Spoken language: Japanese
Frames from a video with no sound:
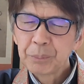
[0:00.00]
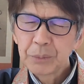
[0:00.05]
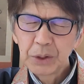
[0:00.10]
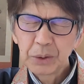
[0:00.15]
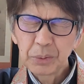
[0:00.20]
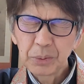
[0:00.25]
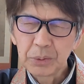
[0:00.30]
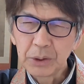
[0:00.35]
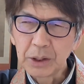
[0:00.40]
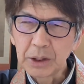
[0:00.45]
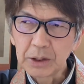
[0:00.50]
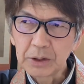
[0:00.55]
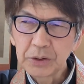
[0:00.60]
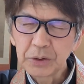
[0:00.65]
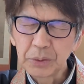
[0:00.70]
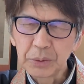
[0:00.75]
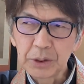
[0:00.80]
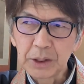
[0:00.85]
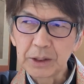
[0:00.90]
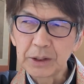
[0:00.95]
日本なんか
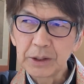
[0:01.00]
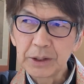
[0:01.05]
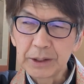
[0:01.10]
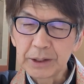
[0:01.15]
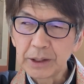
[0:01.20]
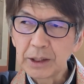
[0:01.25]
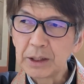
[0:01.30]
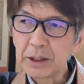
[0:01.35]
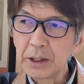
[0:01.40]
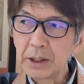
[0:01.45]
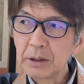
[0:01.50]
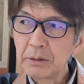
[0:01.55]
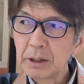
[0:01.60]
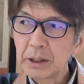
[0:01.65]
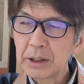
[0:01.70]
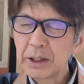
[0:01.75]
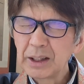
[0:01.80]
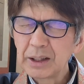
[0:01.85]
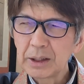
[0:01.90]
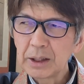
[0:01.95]
そうなっていかないわ
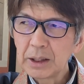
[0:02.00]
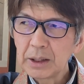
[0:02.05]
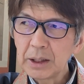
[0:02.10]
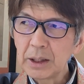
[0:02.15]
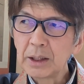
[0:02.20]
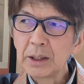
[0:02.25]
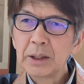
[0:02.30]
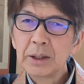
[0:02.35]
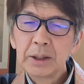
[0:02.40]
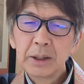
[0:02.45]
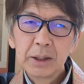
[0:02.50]
けやから。